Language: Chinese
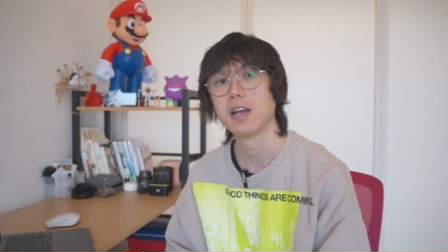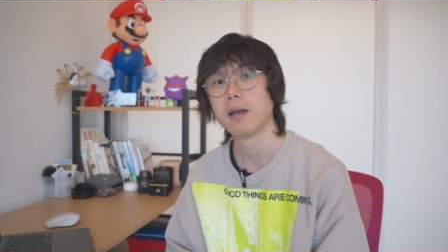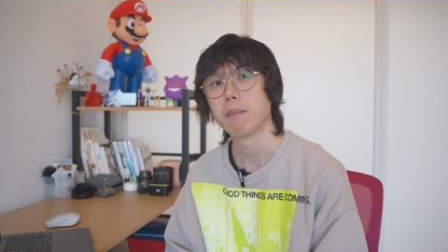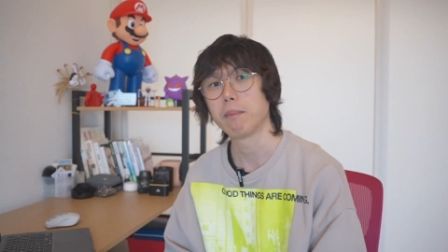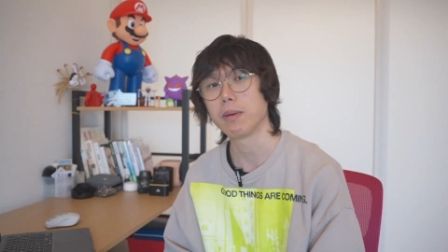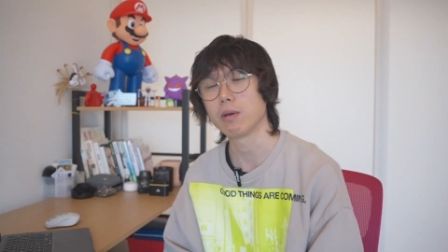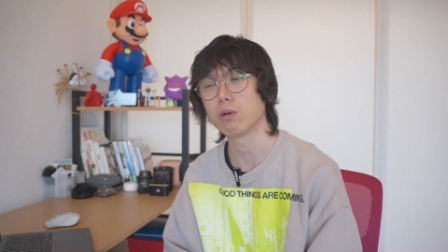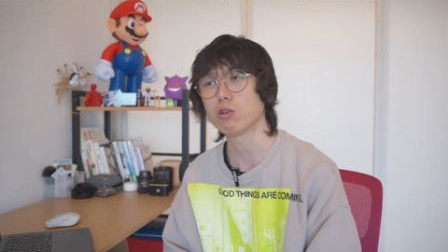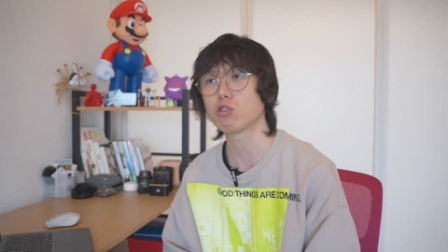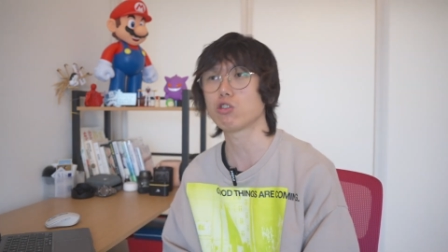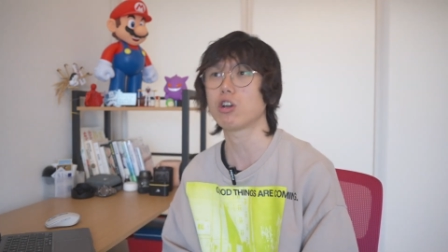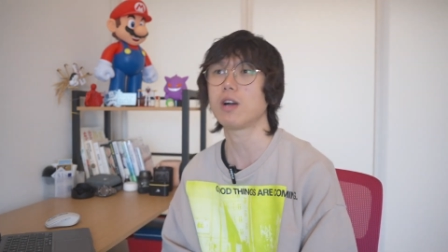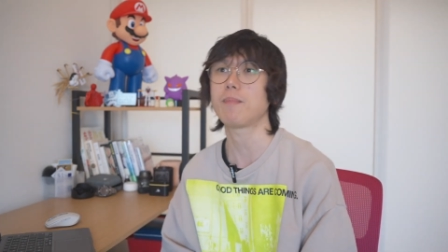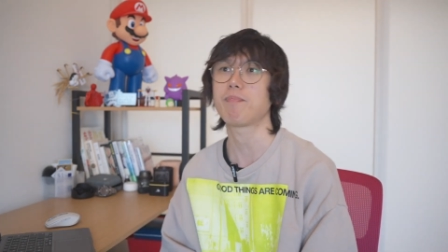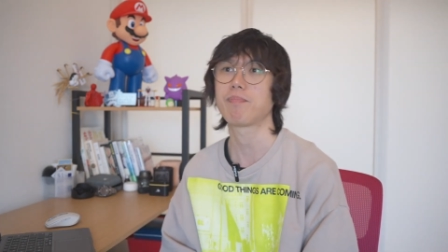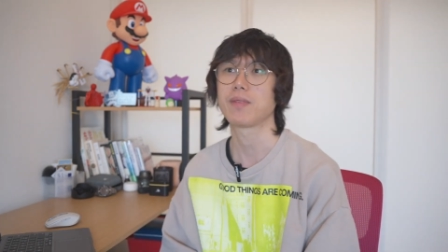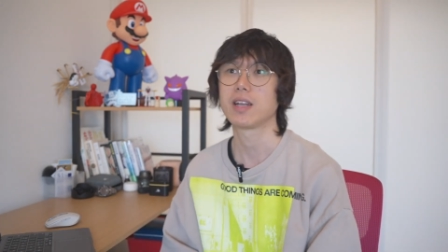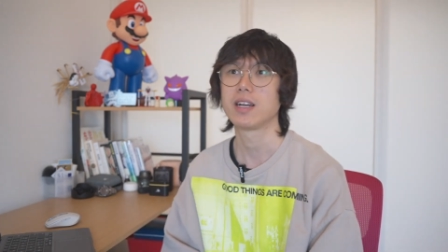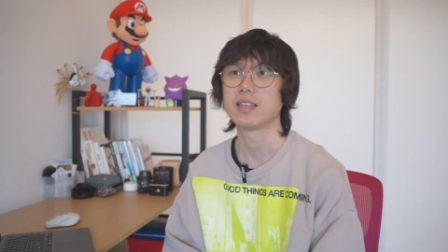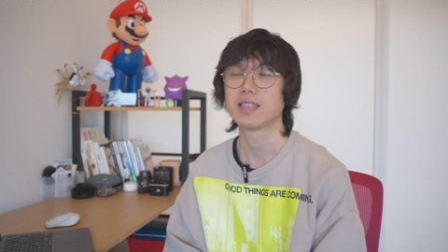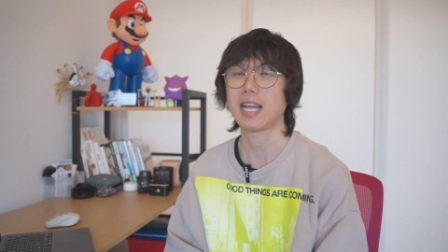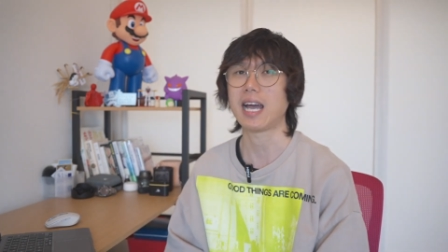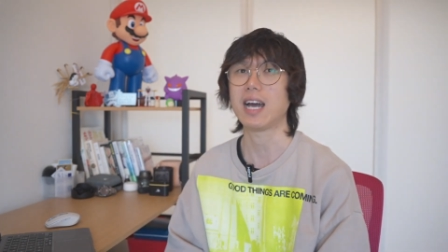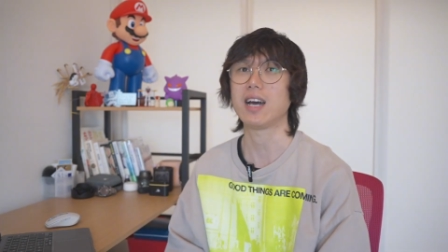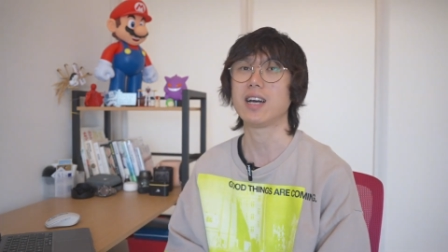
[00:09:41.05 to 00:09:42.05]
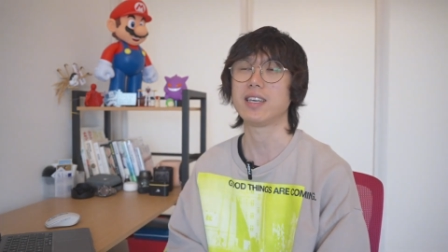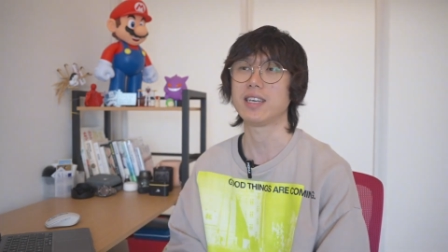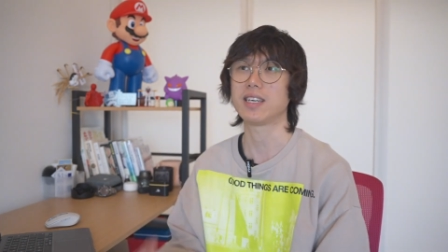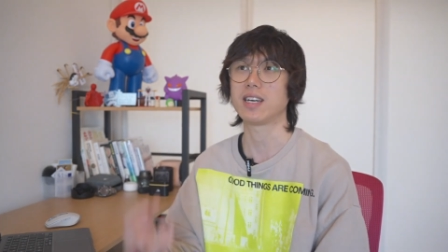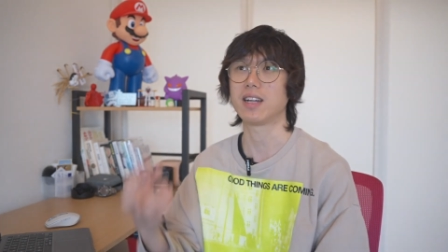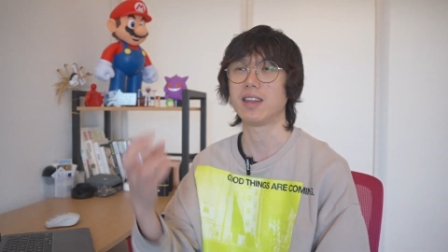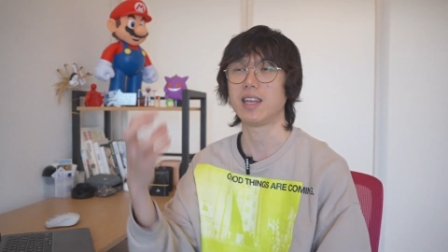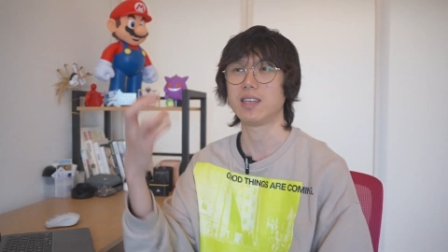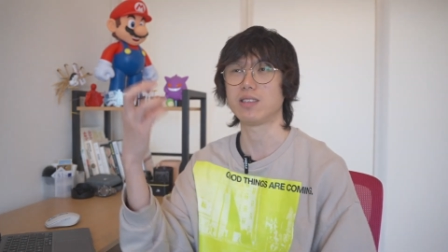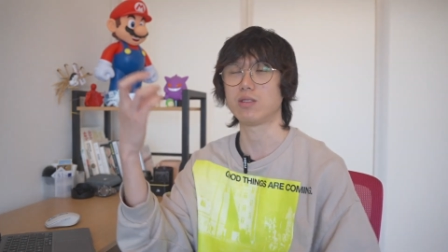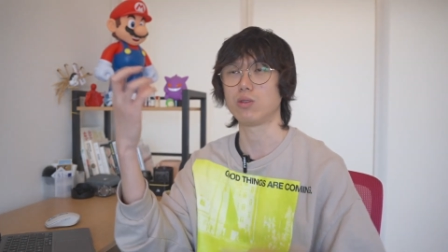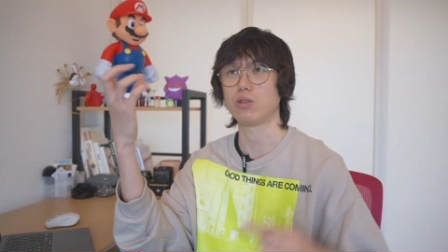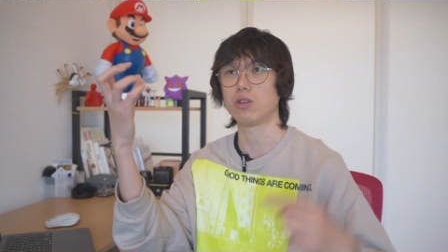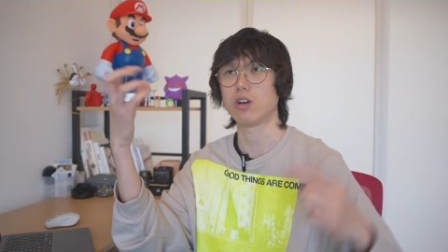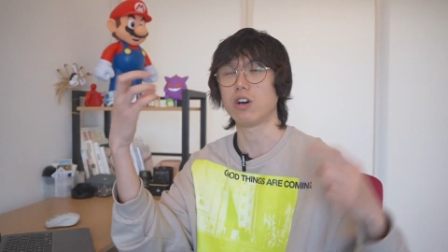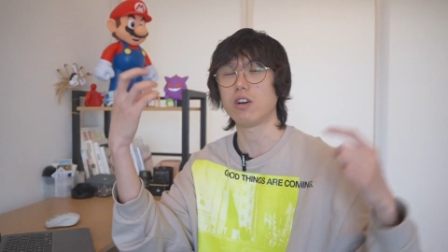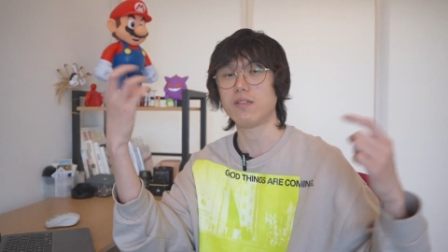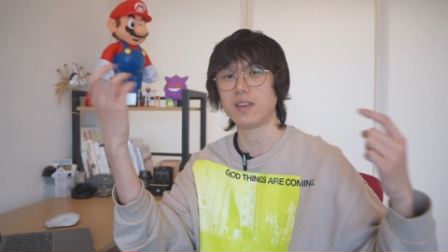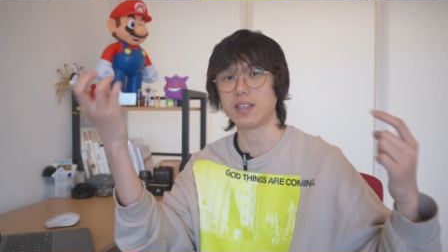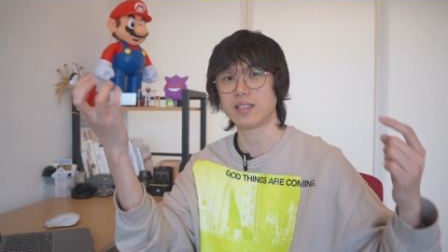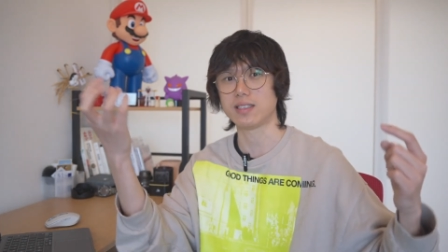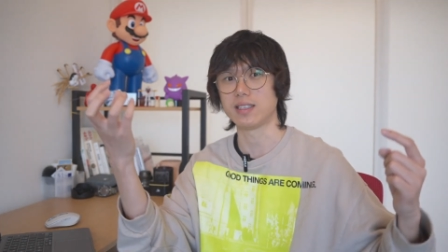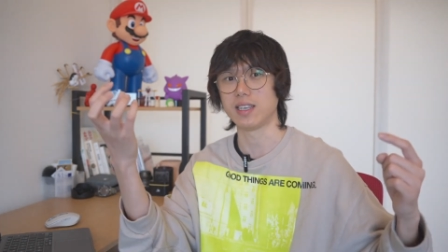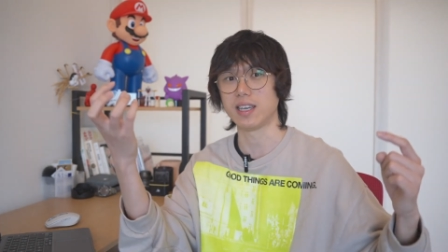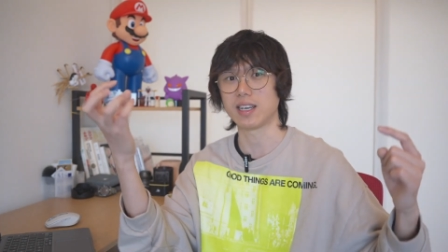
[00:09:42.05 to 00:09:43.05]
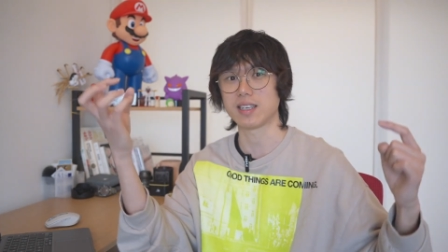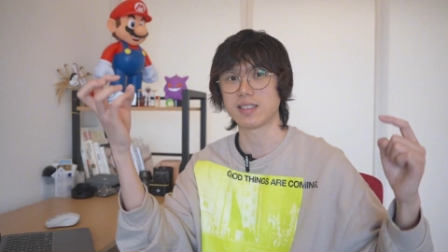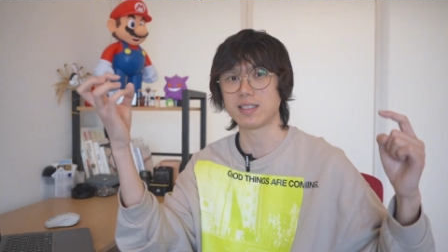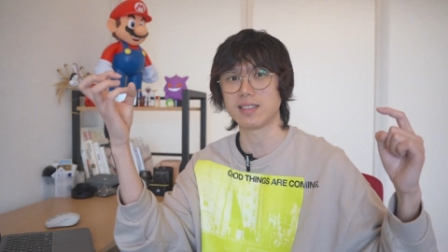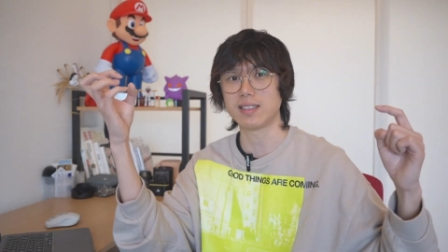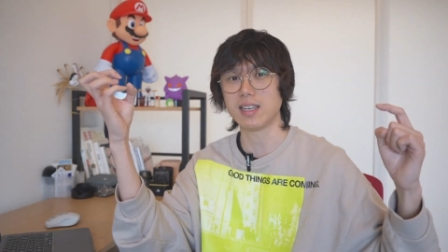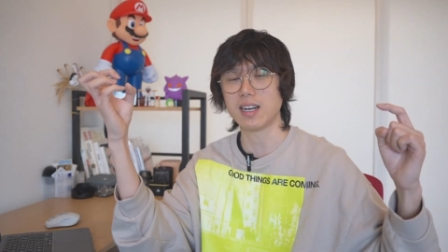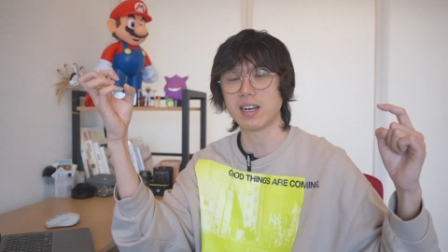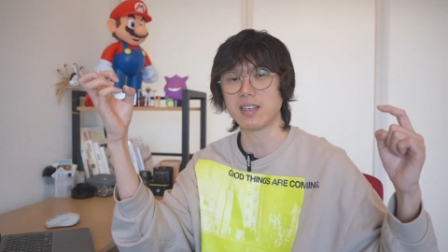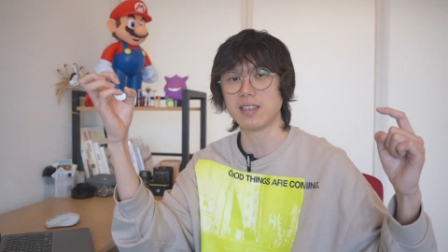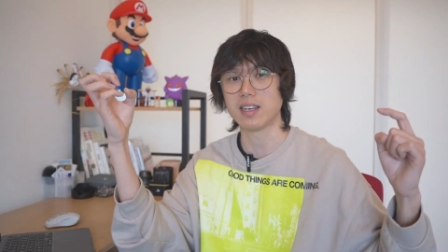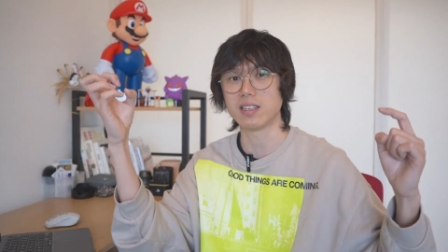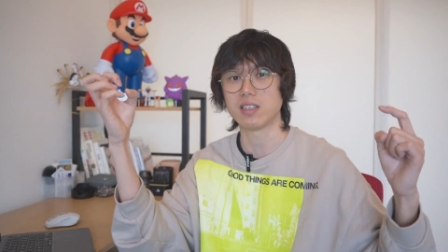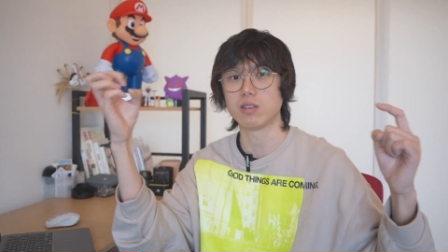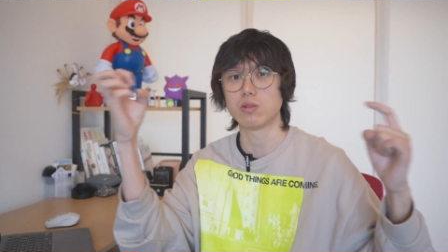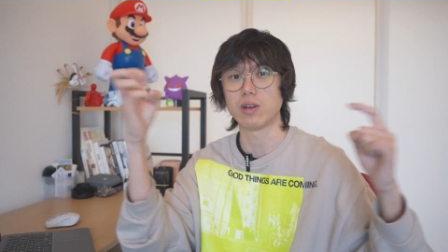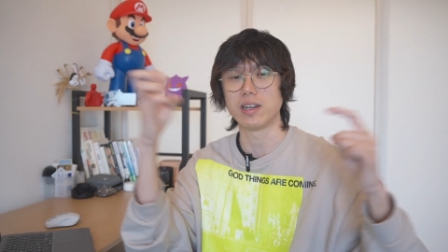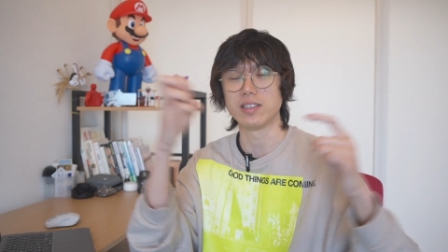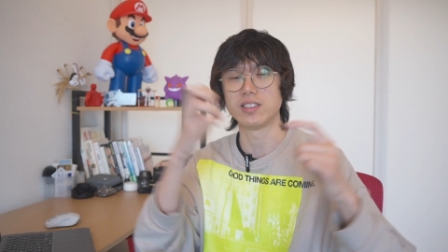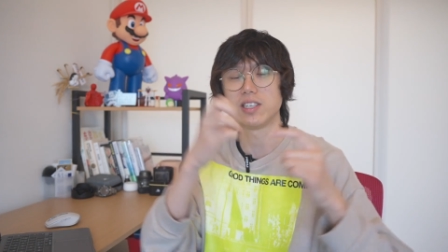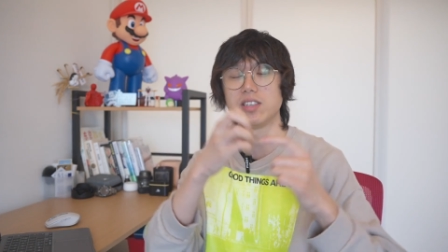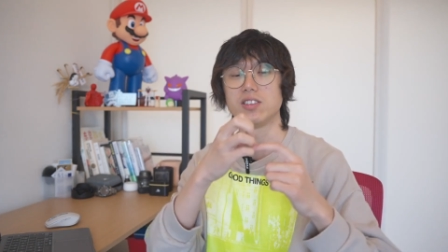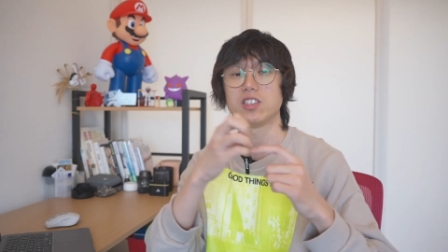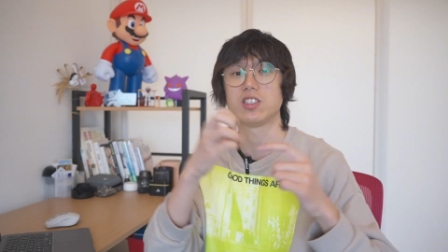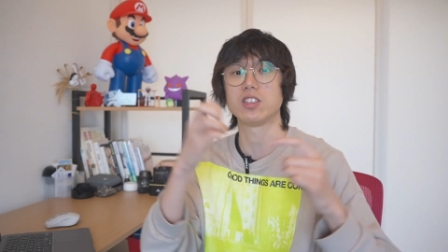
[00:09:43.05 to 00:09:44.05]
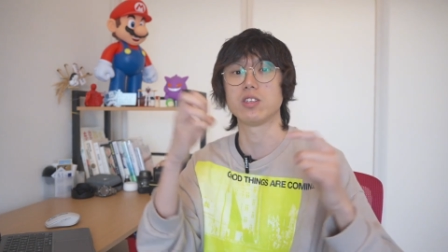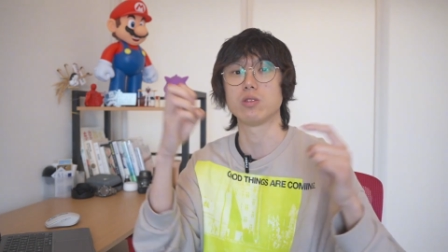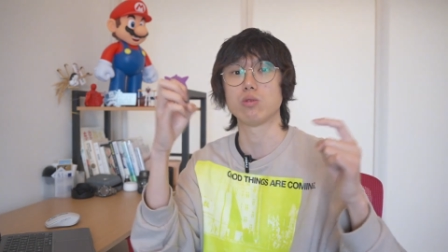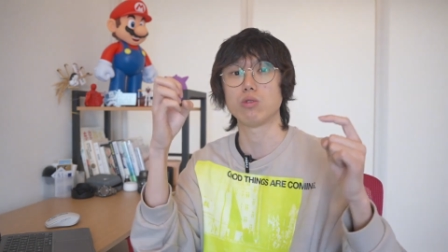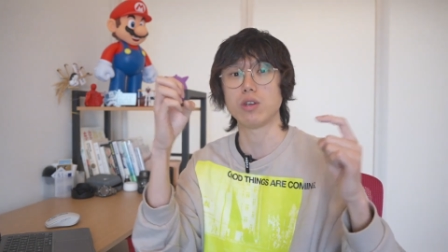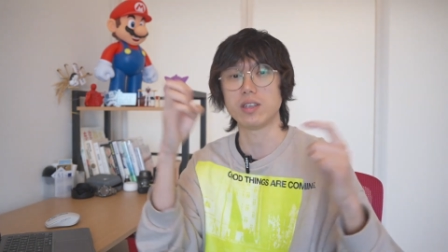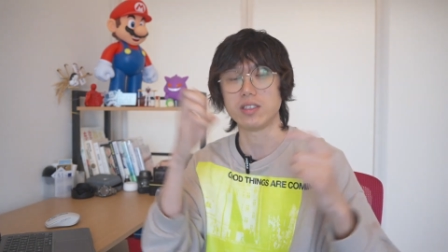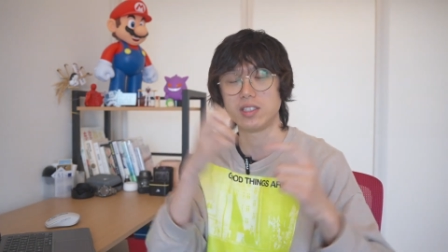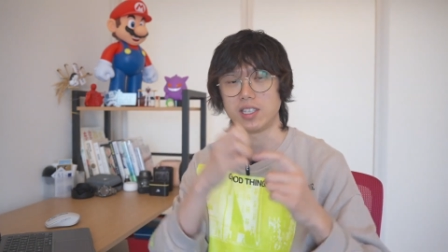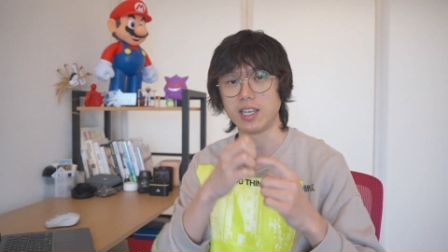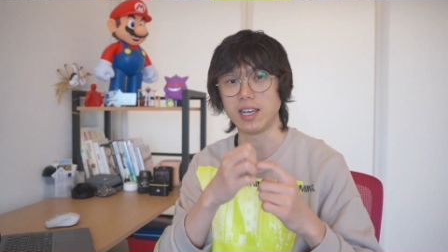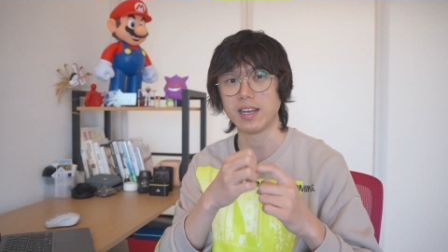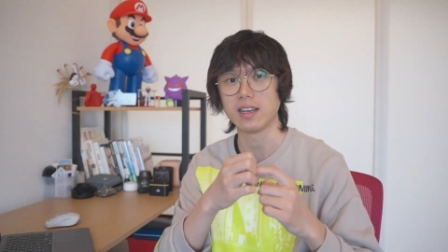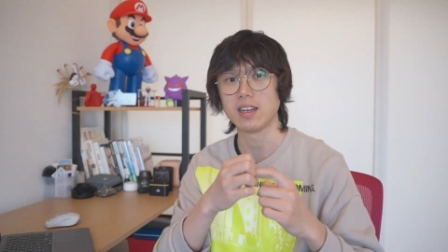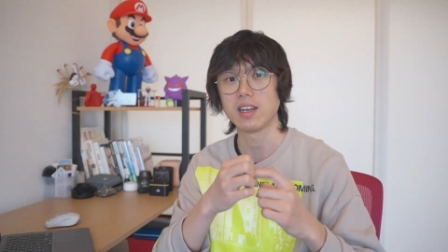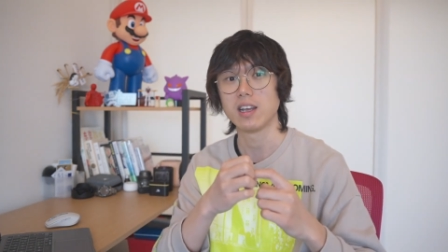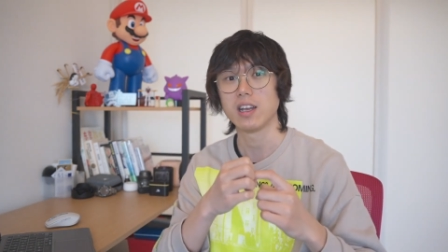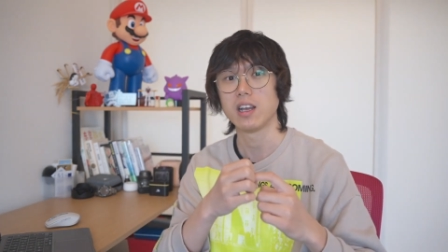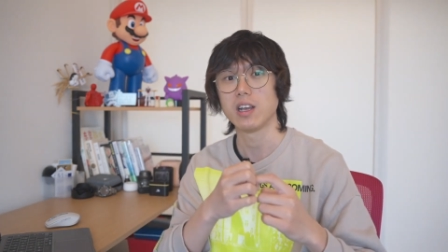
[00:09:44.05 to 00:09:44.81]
比如说，它和一个类似于 Office Excel 那样的软件进行对接。